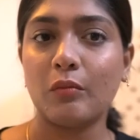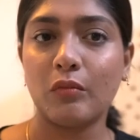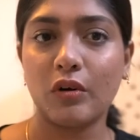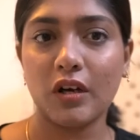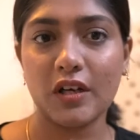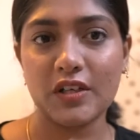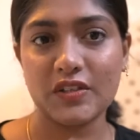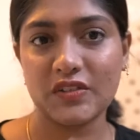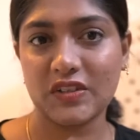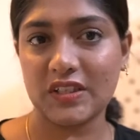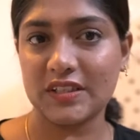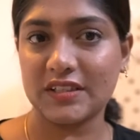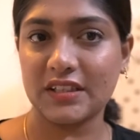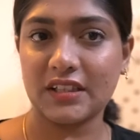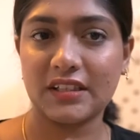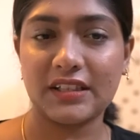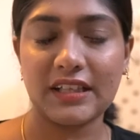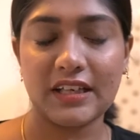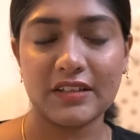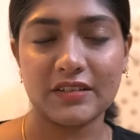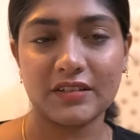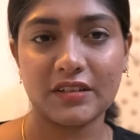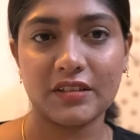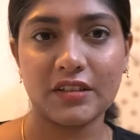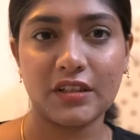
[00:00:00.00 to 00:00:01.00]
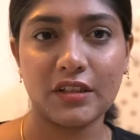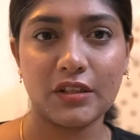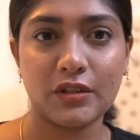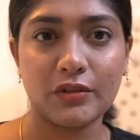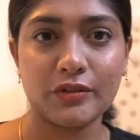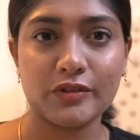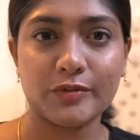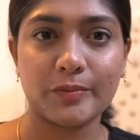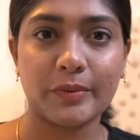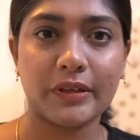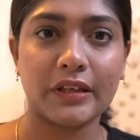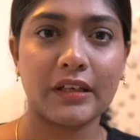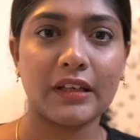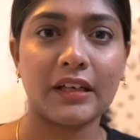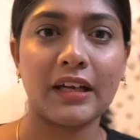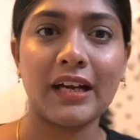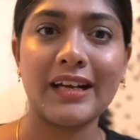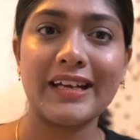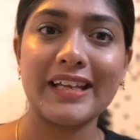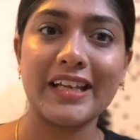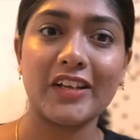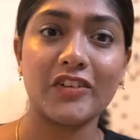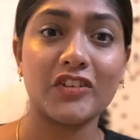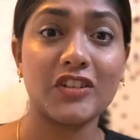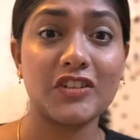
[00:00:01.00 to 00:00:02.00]
மாய்ஸ்சரைசர் தயவு செஞ்சு யூஸ் பண்ணுங்கள்
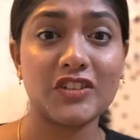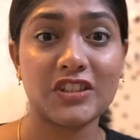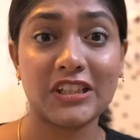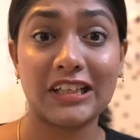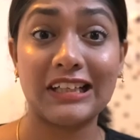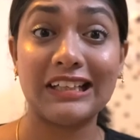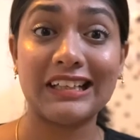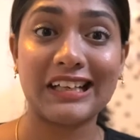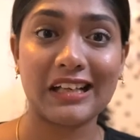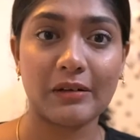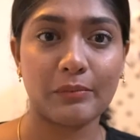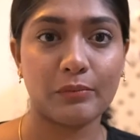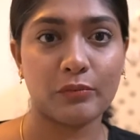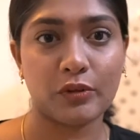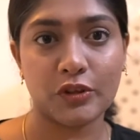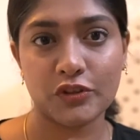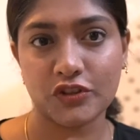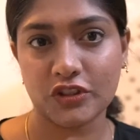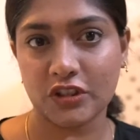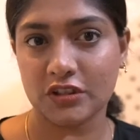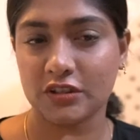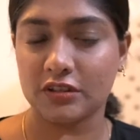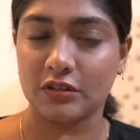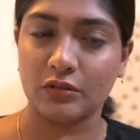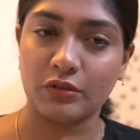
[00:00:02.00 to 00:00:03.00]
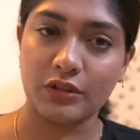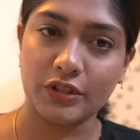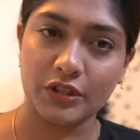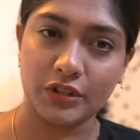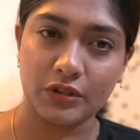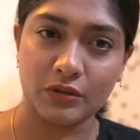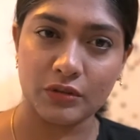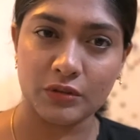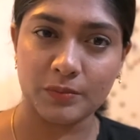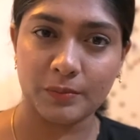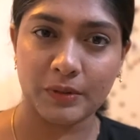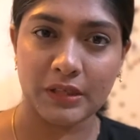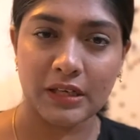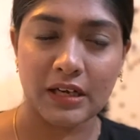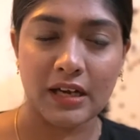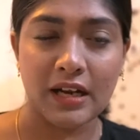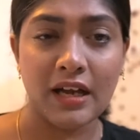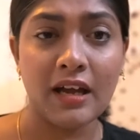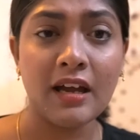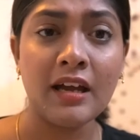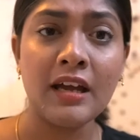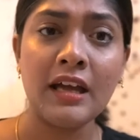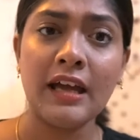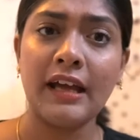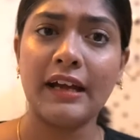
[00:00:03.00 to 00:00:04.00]
நீங்கள் வந்து ஜெல் டைப் மாய்ஸ்சரைசர் கூட யூஸ்
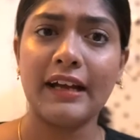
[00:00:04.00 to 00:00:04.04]
பண்ணலாம்